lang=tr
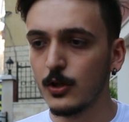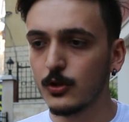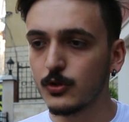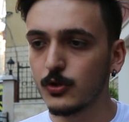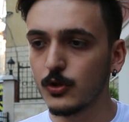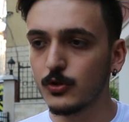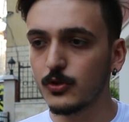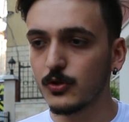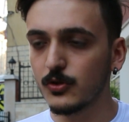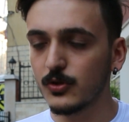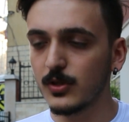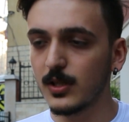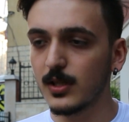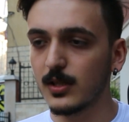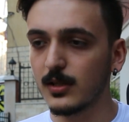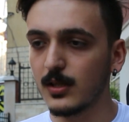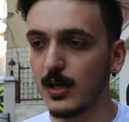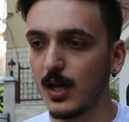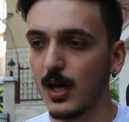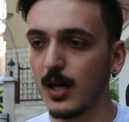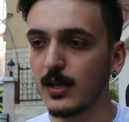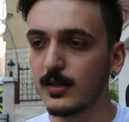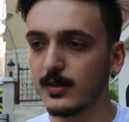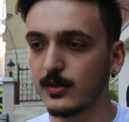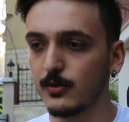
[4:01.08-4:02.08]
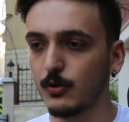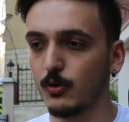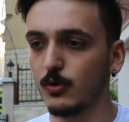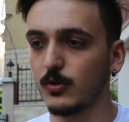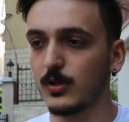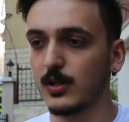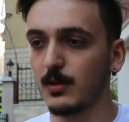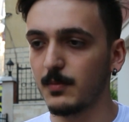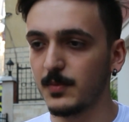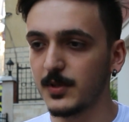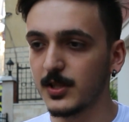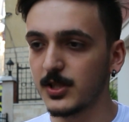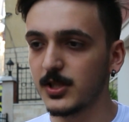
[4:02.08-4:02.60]
Çocuklarına az da
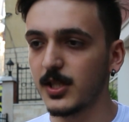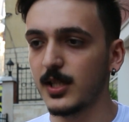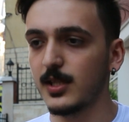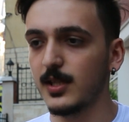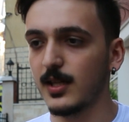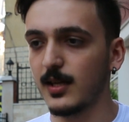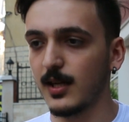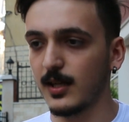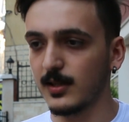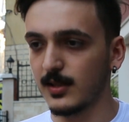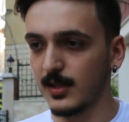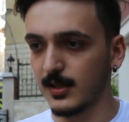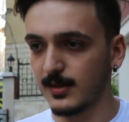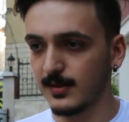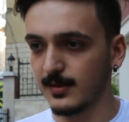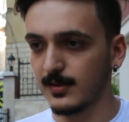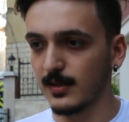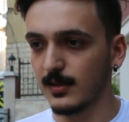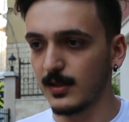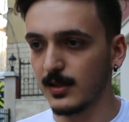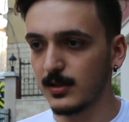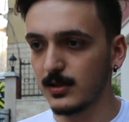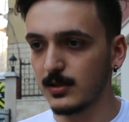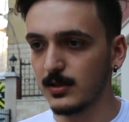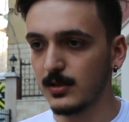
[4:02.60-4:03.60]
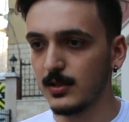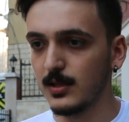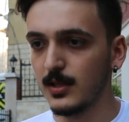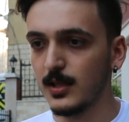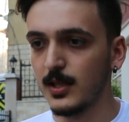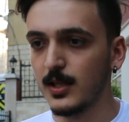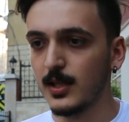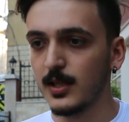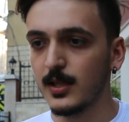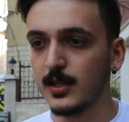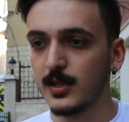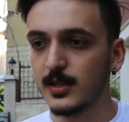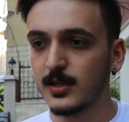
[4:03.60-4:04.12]
olsa bir şeyler anlatsalar,
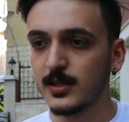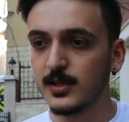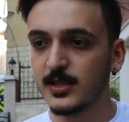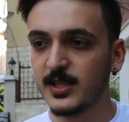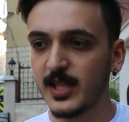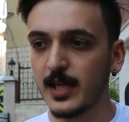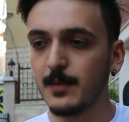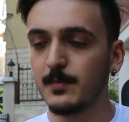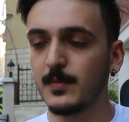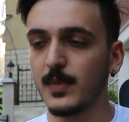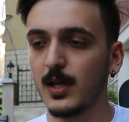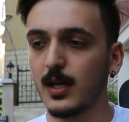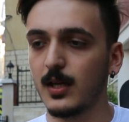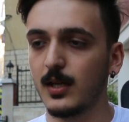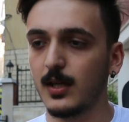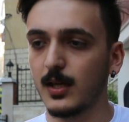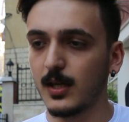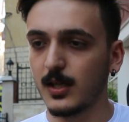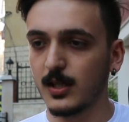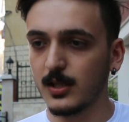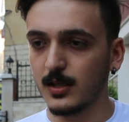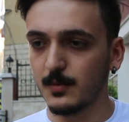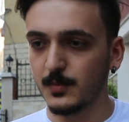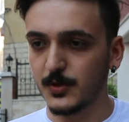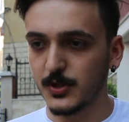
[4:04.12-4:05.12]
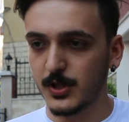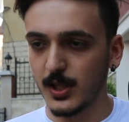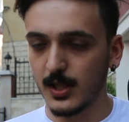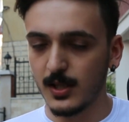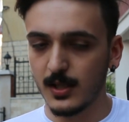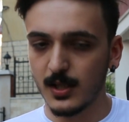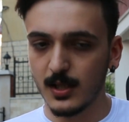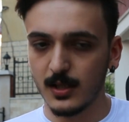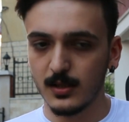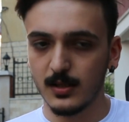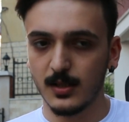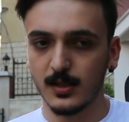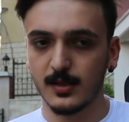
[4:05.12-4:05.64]
Cem'le alakalı bir
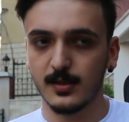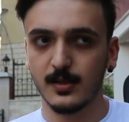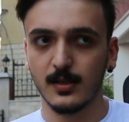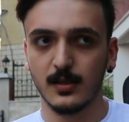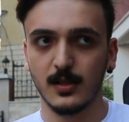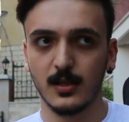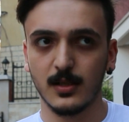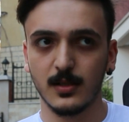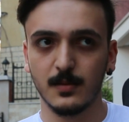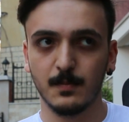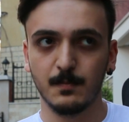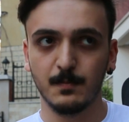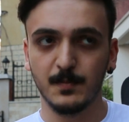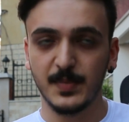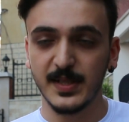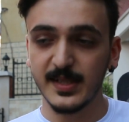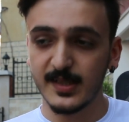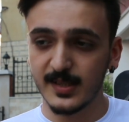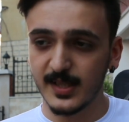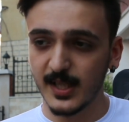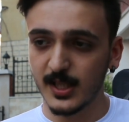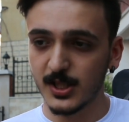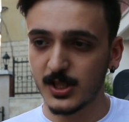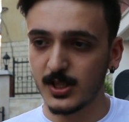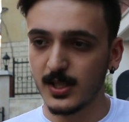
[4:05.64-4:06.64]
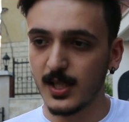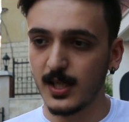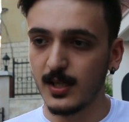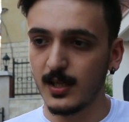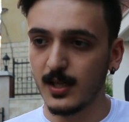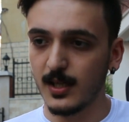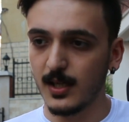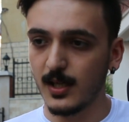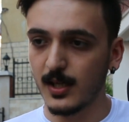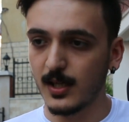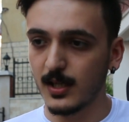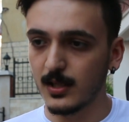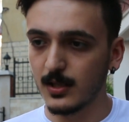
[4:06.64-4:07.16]
şeyler anlatsalar, biz gençlerle
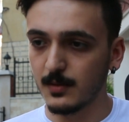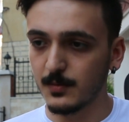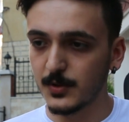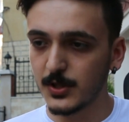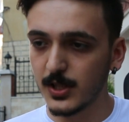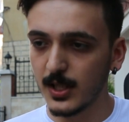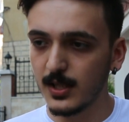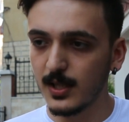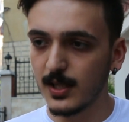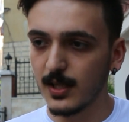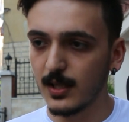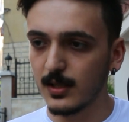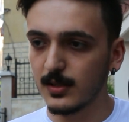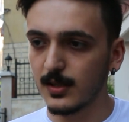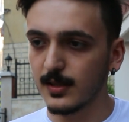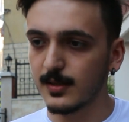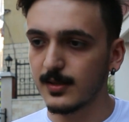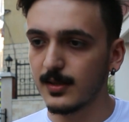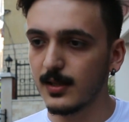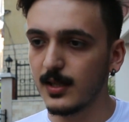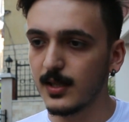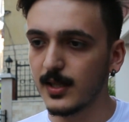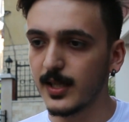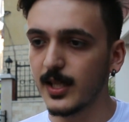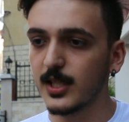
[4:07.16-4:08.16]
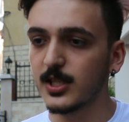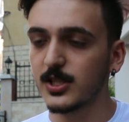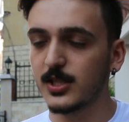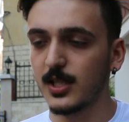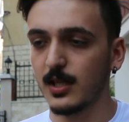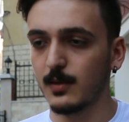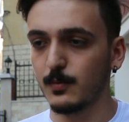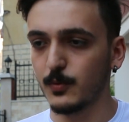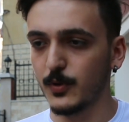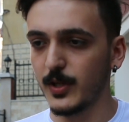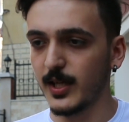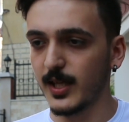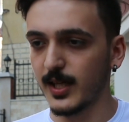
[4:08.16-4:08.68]
alakalı bir şeyler anlatsalar
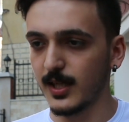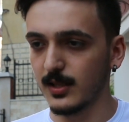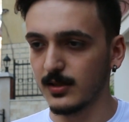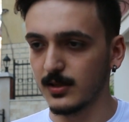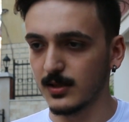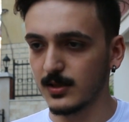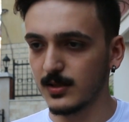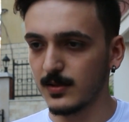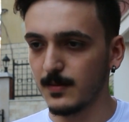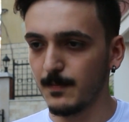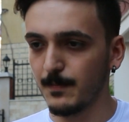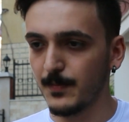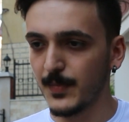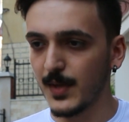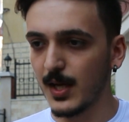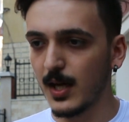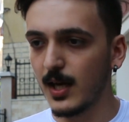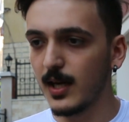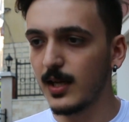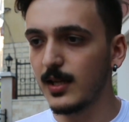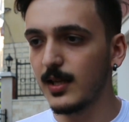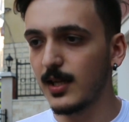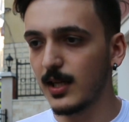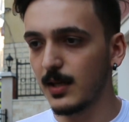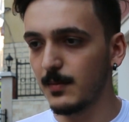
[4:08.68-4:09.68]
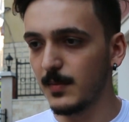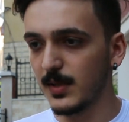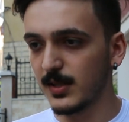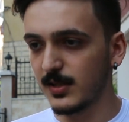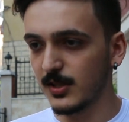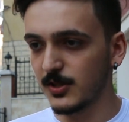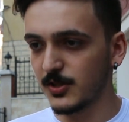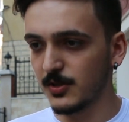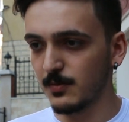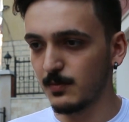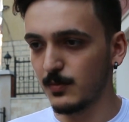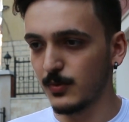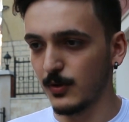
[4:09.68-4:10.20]
gençler buraya gelir. Ailelere
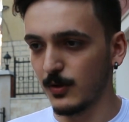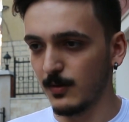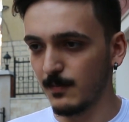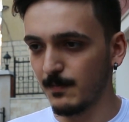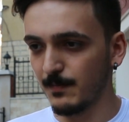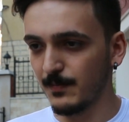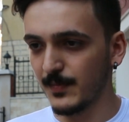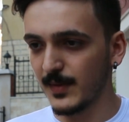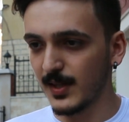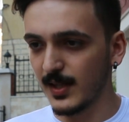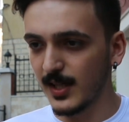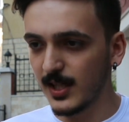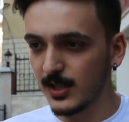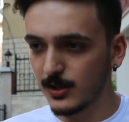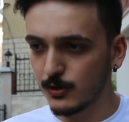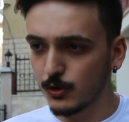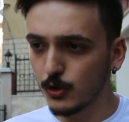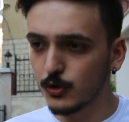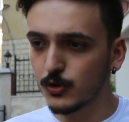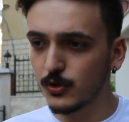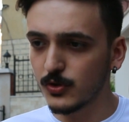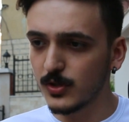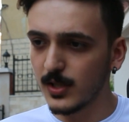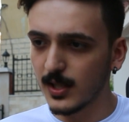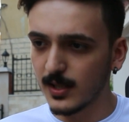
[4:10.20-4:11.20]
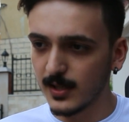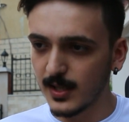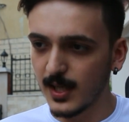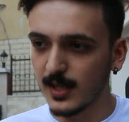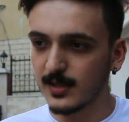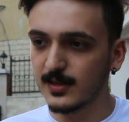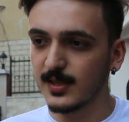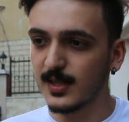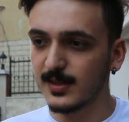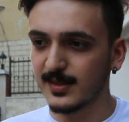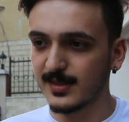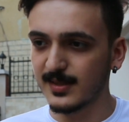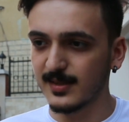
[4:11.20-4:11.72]
mesajım bu. Genç çocuklarını
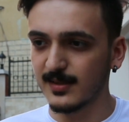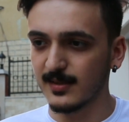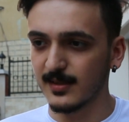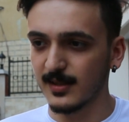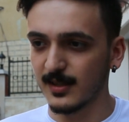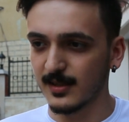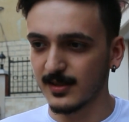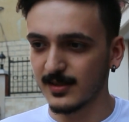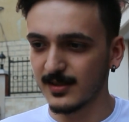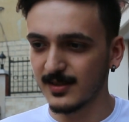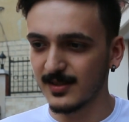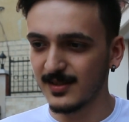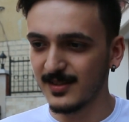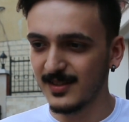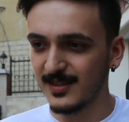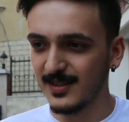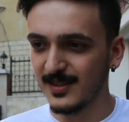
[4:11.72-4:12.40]
anlatsınlar.